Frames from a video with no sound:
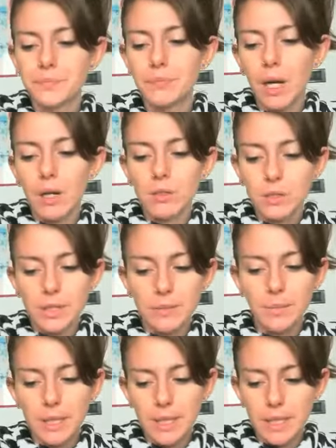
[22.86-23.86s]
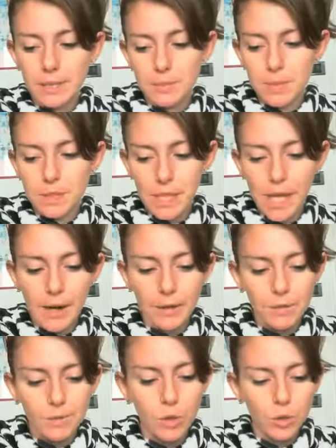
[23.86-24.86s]
Manco Timmy di Christmas
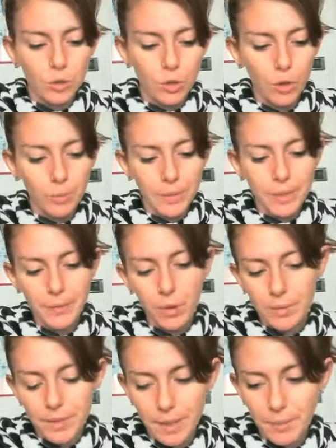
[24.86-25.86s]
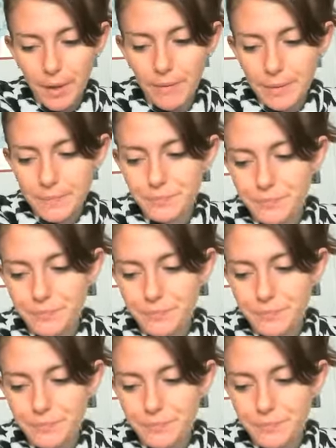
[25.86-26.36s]
Carol o Tommy, come si chiamava?